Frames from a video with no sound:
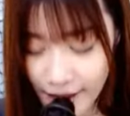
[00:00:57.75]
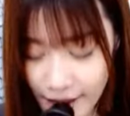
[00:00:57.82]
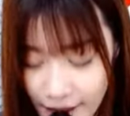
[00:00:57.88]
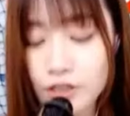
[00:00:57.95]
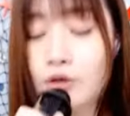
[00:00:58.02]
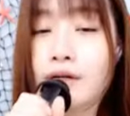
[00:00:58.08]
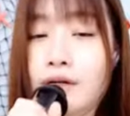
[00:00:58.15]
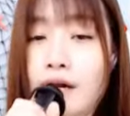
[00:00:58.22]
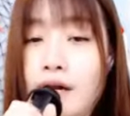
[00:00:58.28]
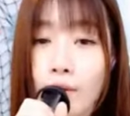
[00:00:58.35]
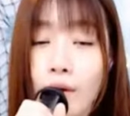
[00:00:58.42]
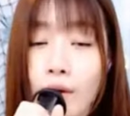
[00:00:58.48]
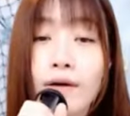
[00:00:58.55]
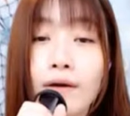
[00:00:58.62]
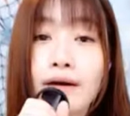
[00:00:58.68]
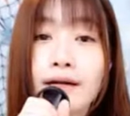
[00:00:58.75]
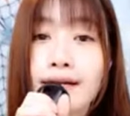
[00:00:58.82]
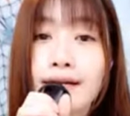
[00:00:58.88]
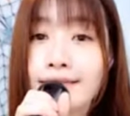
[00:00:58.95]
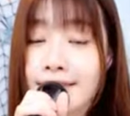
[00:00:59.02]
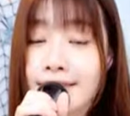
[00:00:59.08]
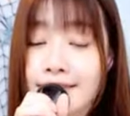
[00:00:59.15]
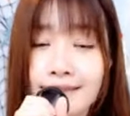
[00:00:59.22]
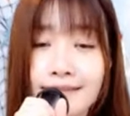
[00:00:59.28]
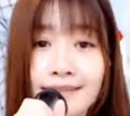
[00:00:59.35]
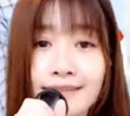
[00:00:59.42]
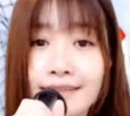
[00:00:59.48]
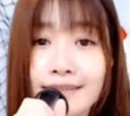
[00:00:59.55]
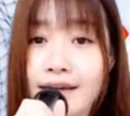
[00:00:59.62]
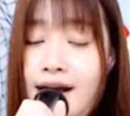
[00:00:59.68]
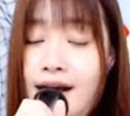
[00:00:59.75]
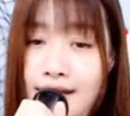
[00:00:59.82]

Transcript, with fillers: 就让我看见你，